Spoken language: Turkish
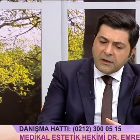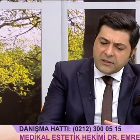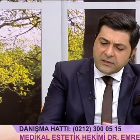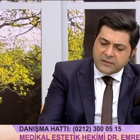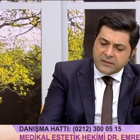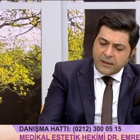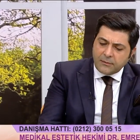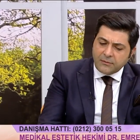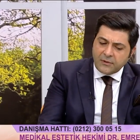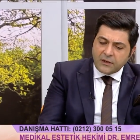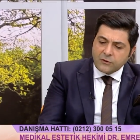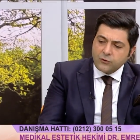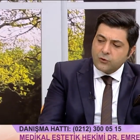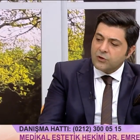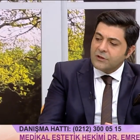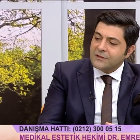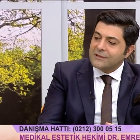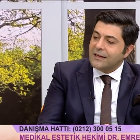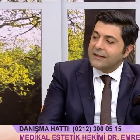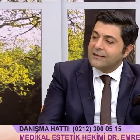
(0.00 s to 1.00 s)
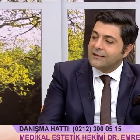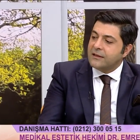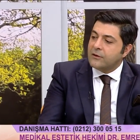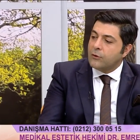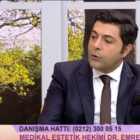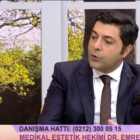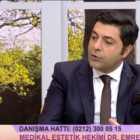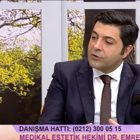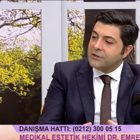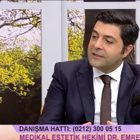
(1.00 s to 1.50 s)
işlemden sonra zaten
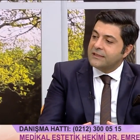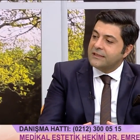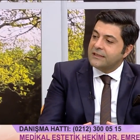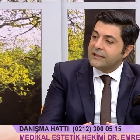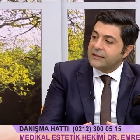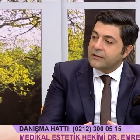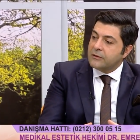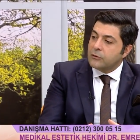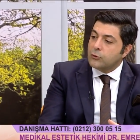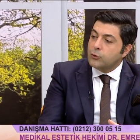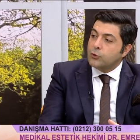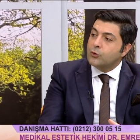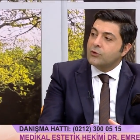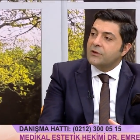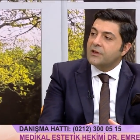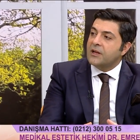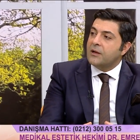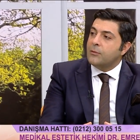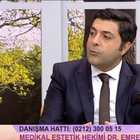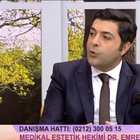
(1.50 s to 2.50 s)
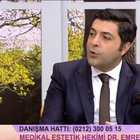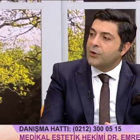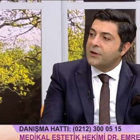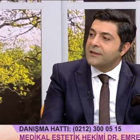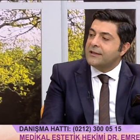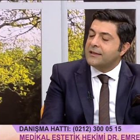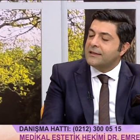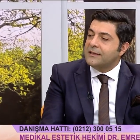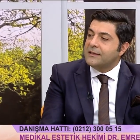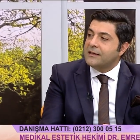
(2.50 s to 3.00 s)
oradaki uygulanan
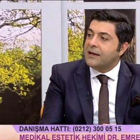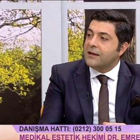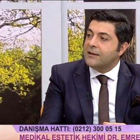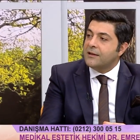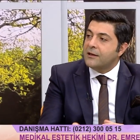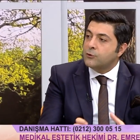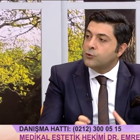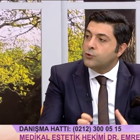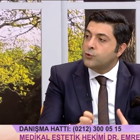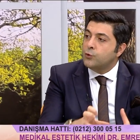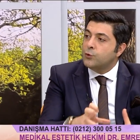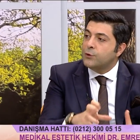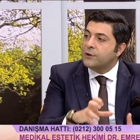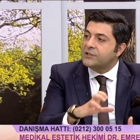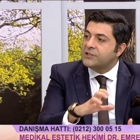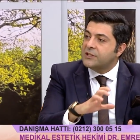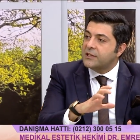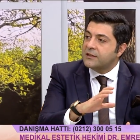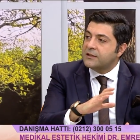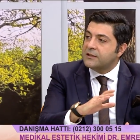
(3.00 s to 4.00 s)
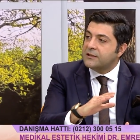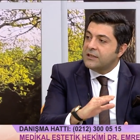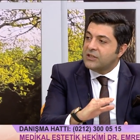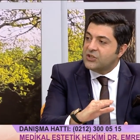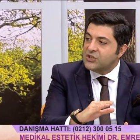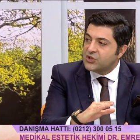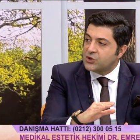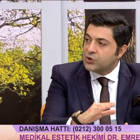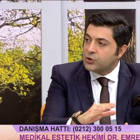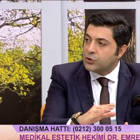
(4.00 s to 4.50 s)
bölgedeki yağlar tuğla şeklinde
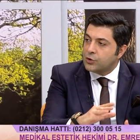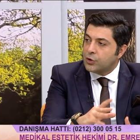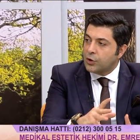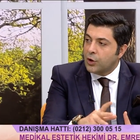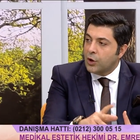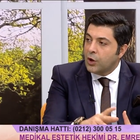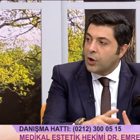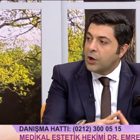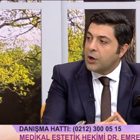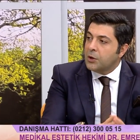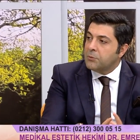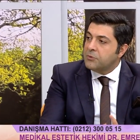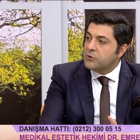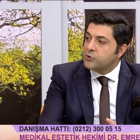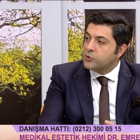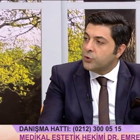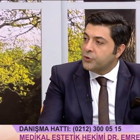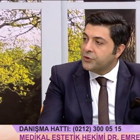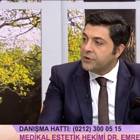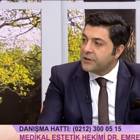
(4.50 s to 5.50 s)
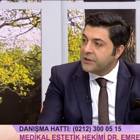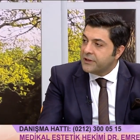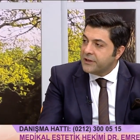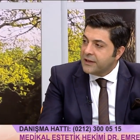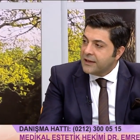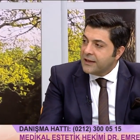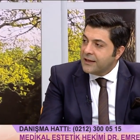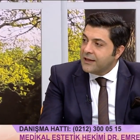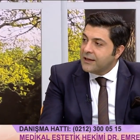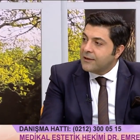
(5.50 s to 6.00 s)
çıkıyor. Biz onları
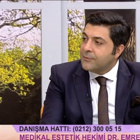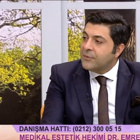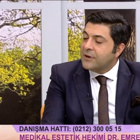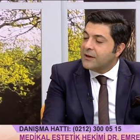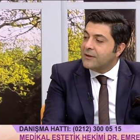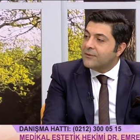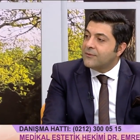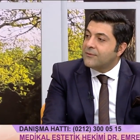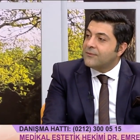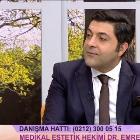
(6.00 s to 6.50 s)
Nasıl tuğla